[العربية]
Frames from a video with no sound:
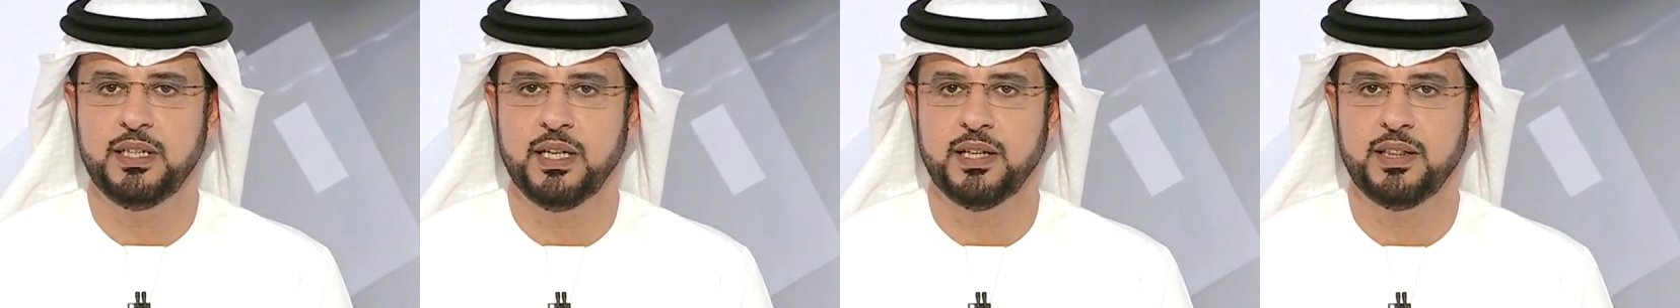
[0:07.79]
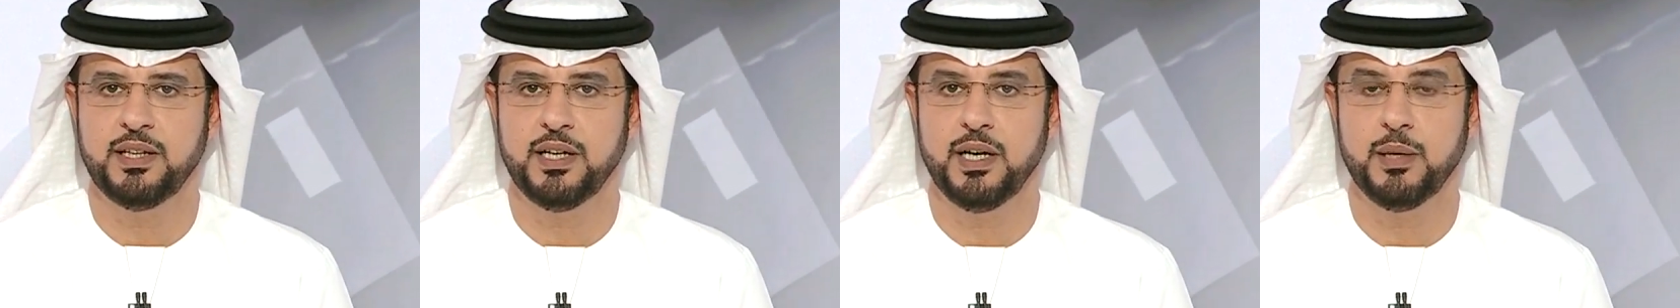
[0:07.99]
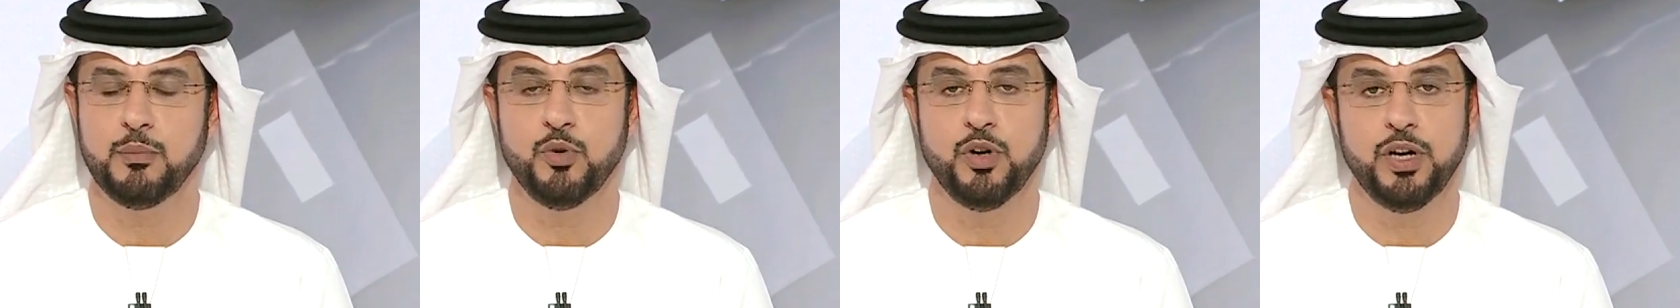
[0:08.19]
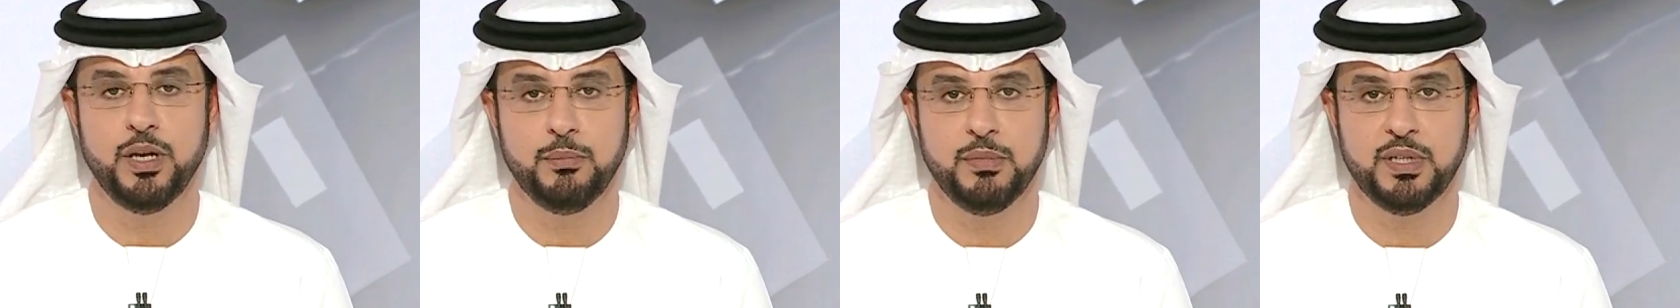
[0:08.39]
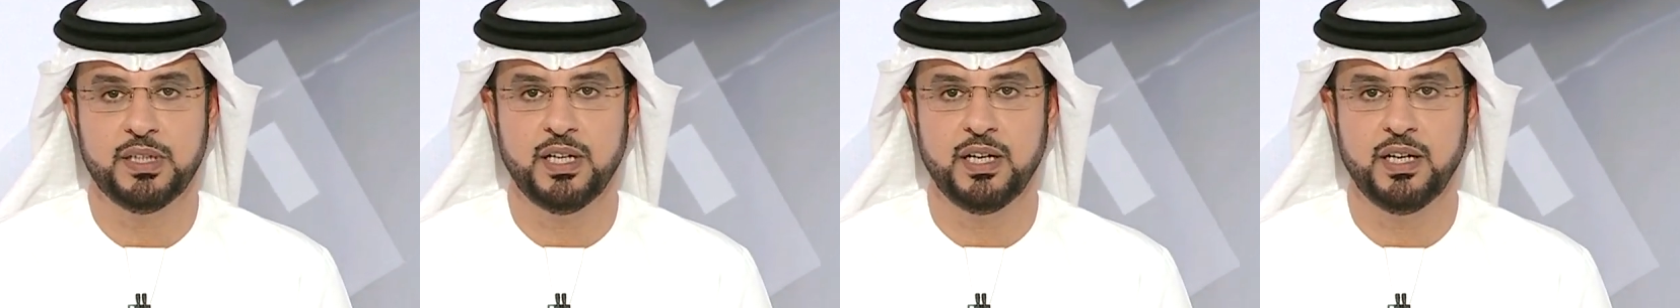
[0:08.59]
أثناء
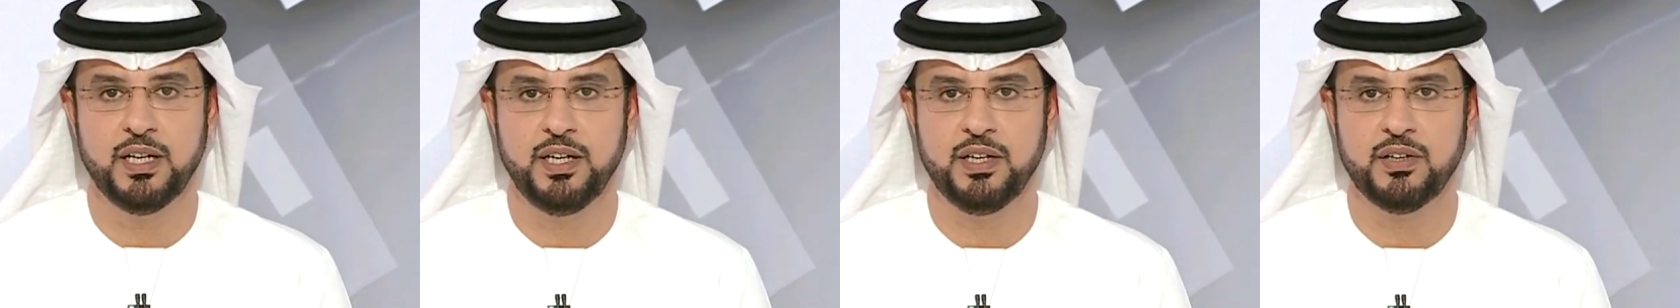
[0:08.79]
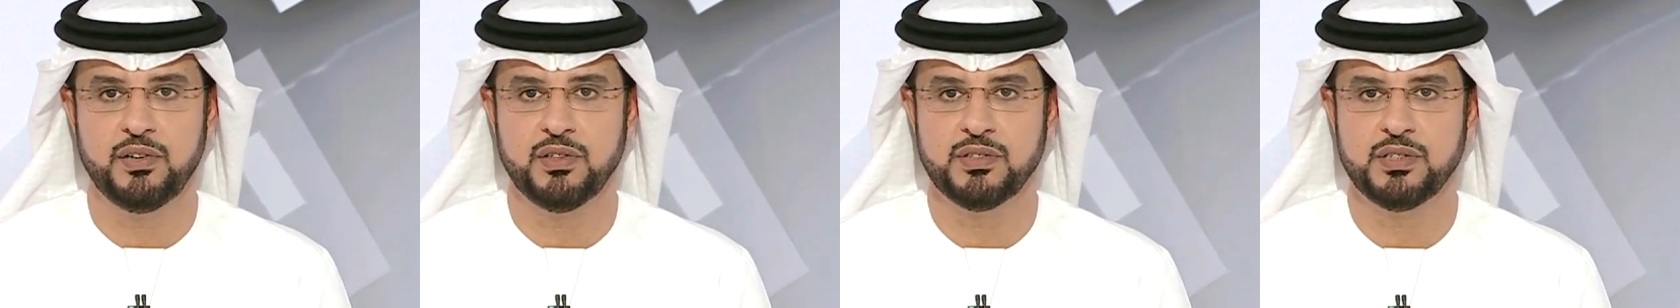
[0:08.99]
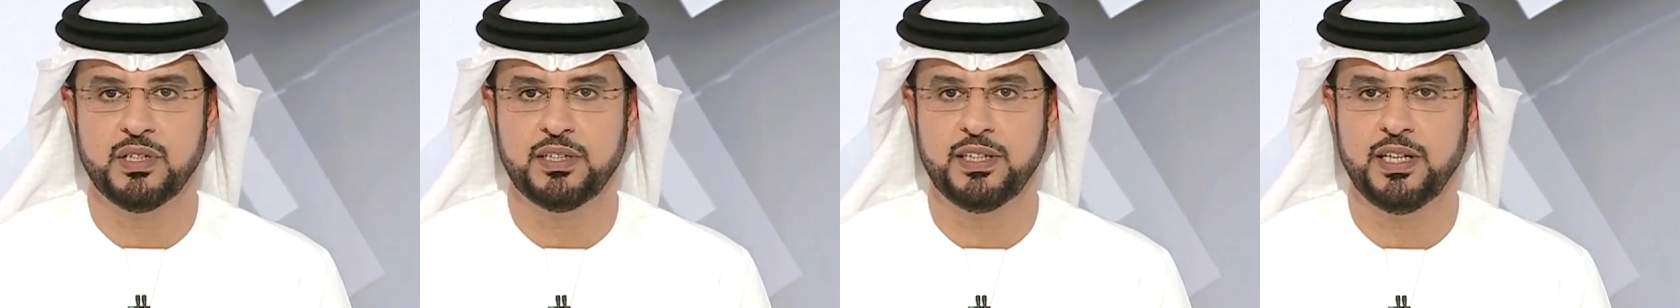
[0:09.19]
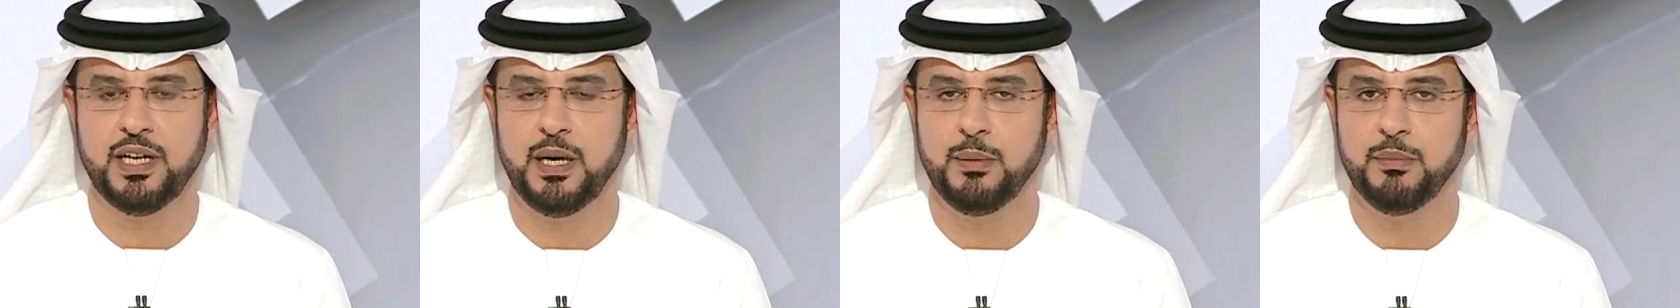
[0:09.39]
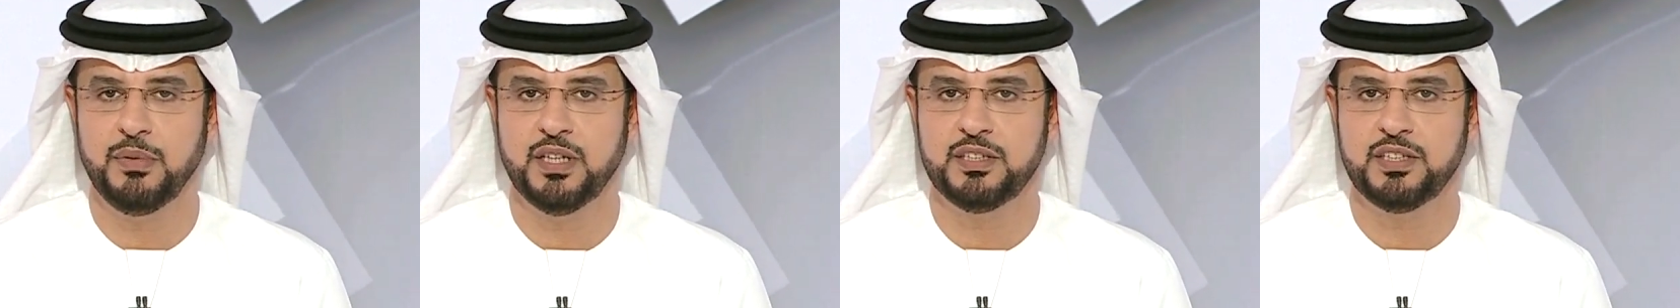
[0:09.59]
مهمة لحراسة
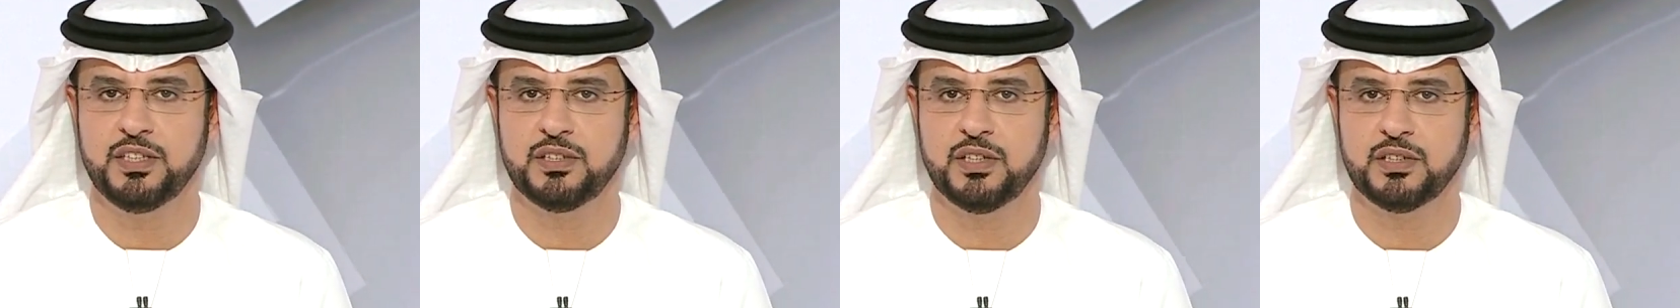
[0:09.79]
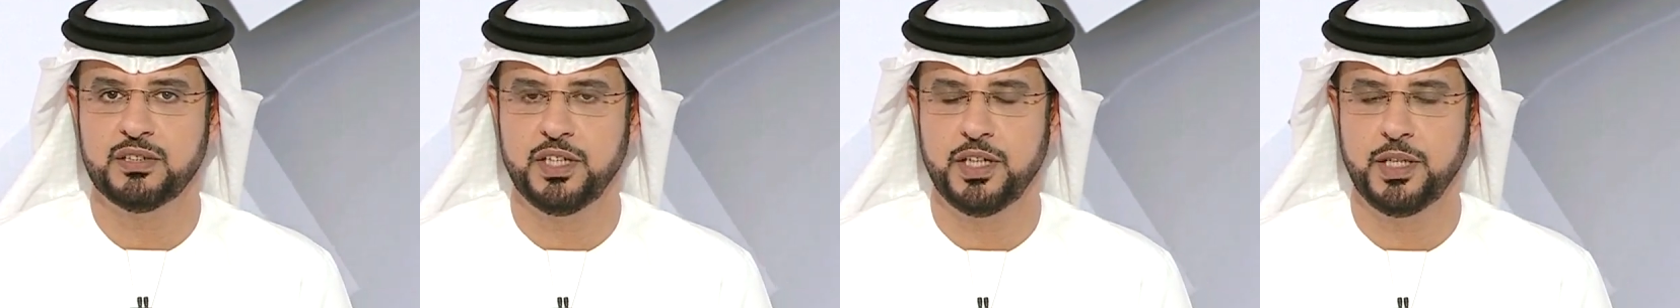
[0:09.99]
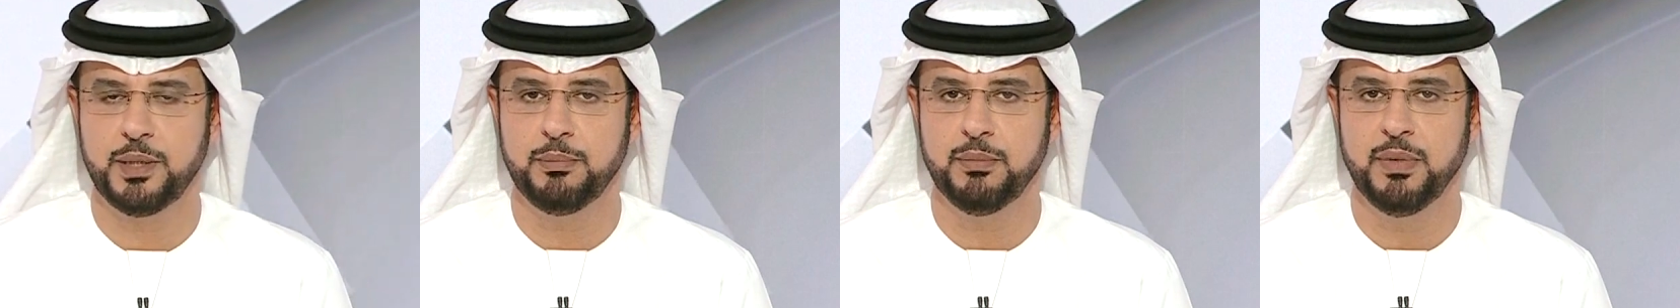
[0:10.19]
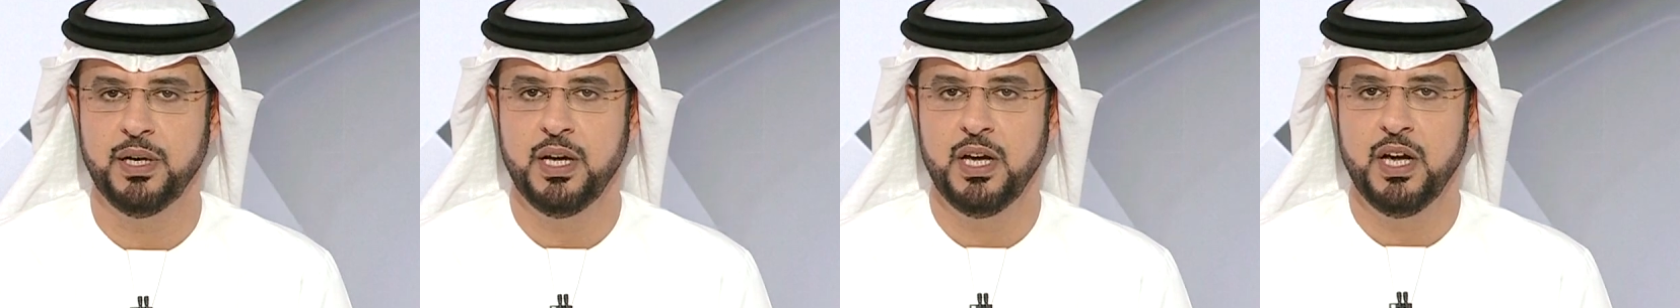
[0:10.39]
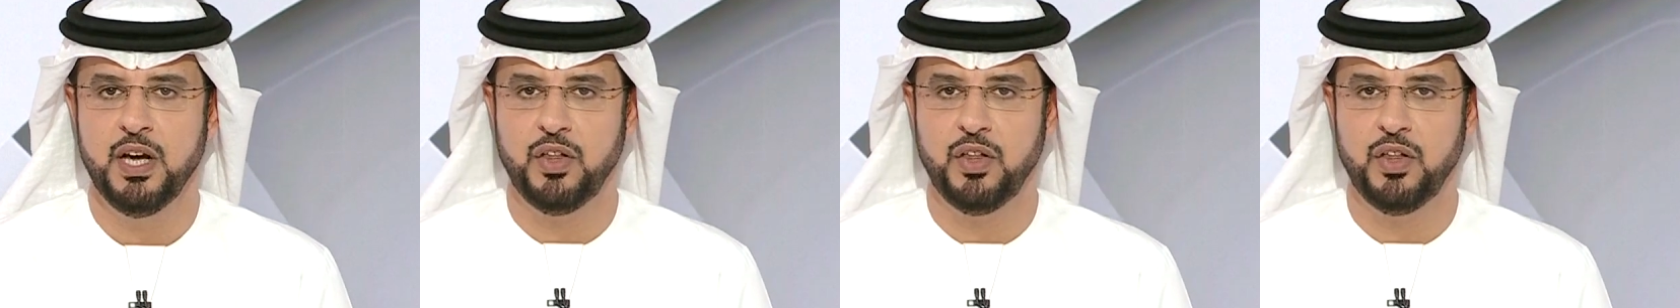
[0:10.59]
حملة تطعيم